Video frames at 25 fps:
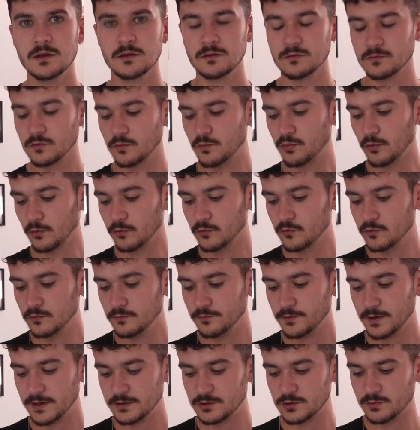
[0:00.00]
Donc pour le coup,
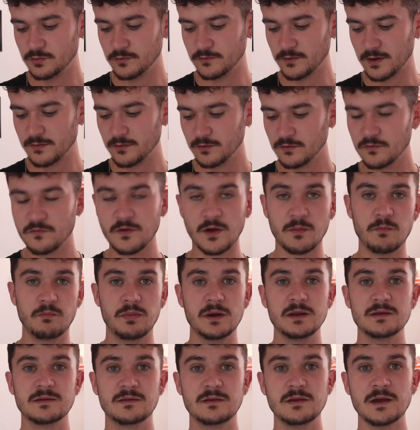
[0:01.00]
voilà, tu peux vraiment te faire
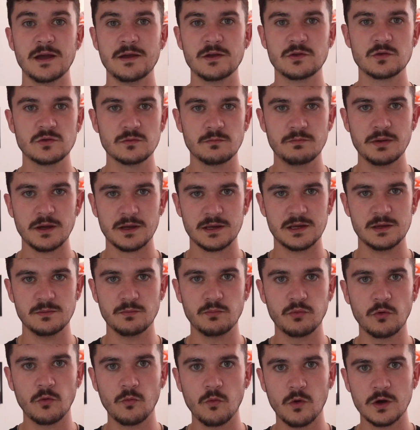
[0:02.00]
plaisir avec une paire qui
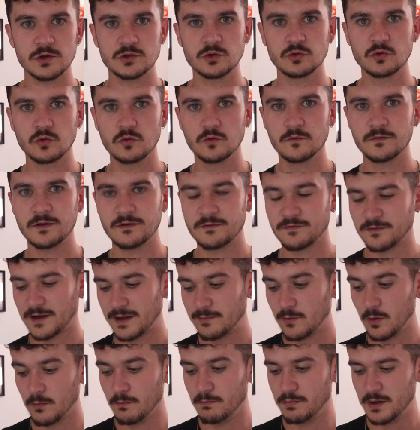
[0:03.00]
pour moi je trouve est
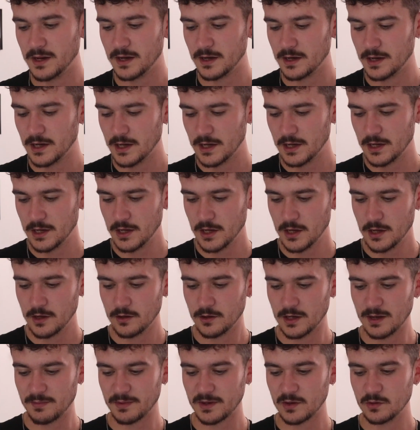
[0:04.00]
vraiment belle
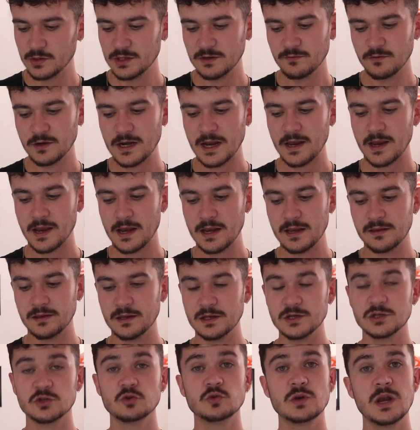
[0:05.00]
après au niveau de la
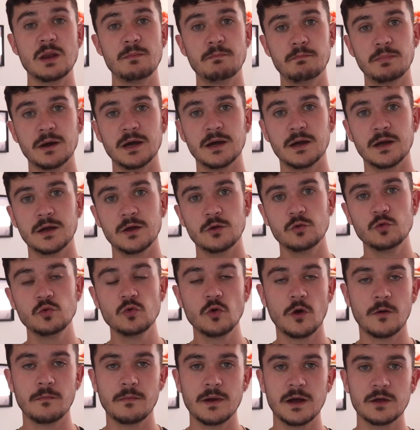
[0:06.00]
qualité, je ne l'ai pas
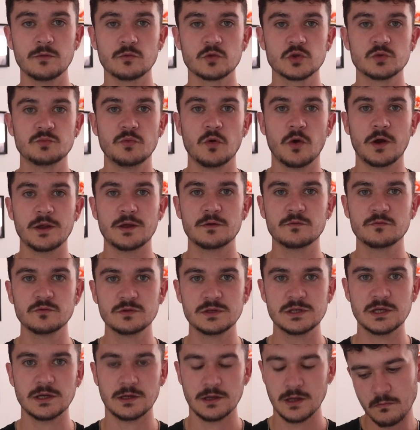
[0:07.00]
eu en main donc je peux rien vous
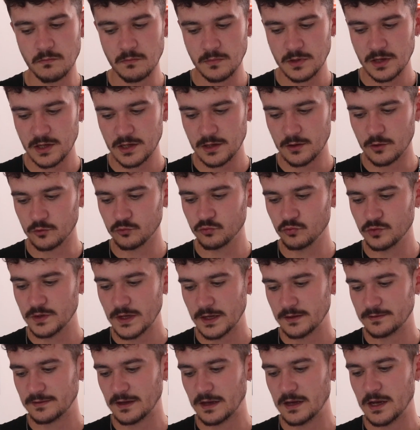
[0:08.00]
dire. Mais en tout
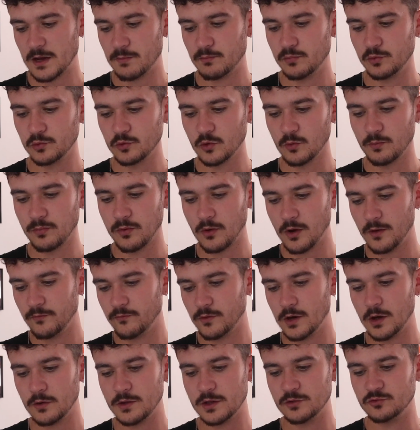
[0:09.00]
cas ça a l'air plutôt propre.
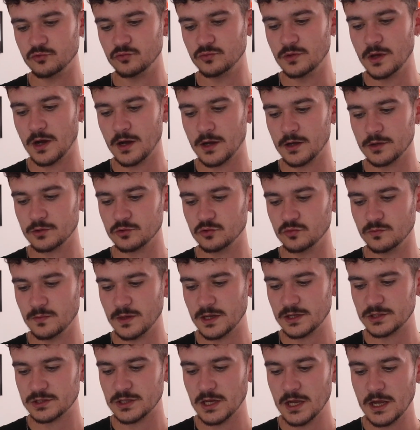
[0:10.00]
Voilà on a du daim, du
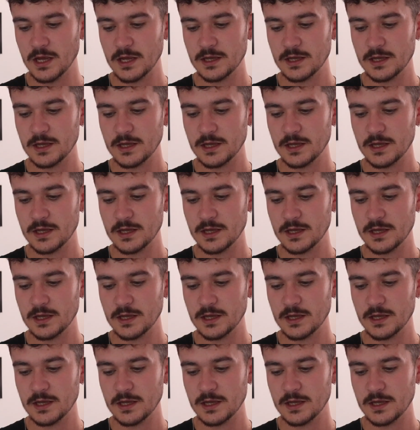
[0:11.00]
mèche.